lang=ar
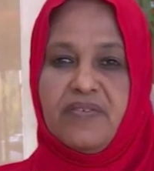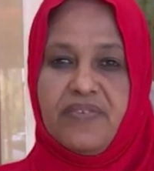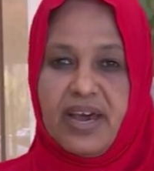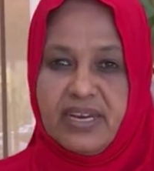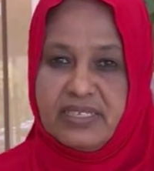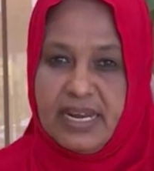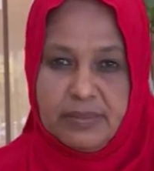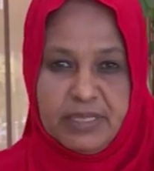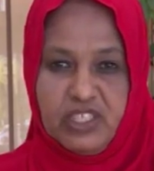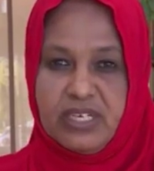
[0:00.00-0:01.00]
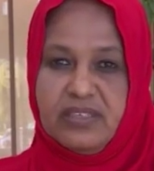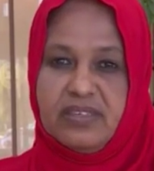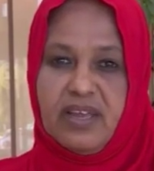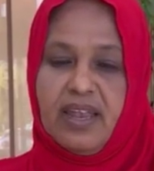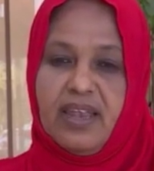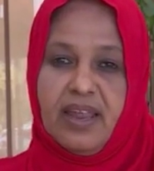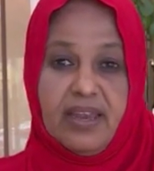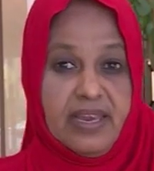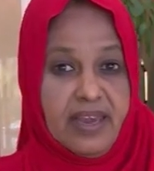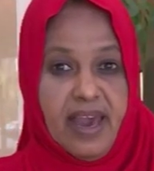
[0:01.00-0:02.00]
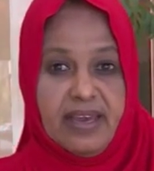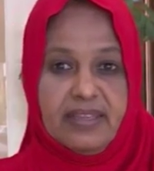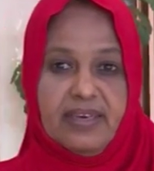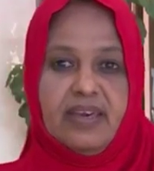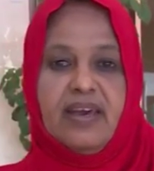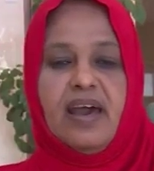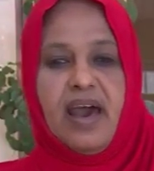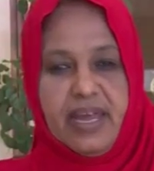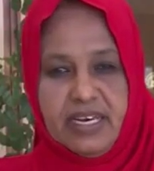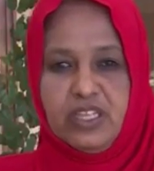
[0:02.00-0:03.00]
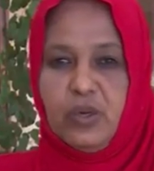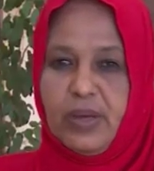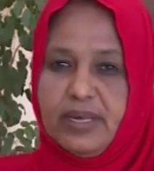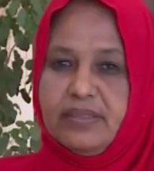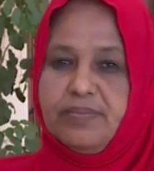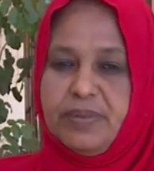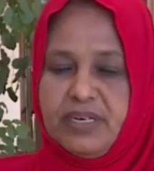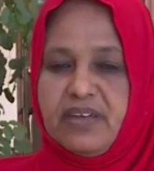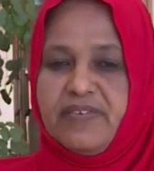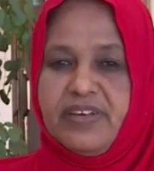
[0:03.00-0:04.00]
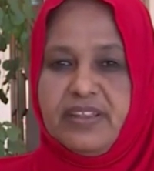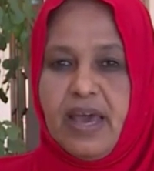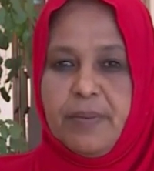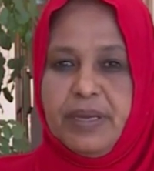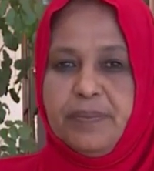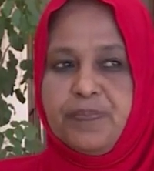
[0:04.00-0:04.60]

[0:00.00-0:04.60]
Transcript: فيعني بجد الحكايه دي انا عندي ولد بيقرا في تامن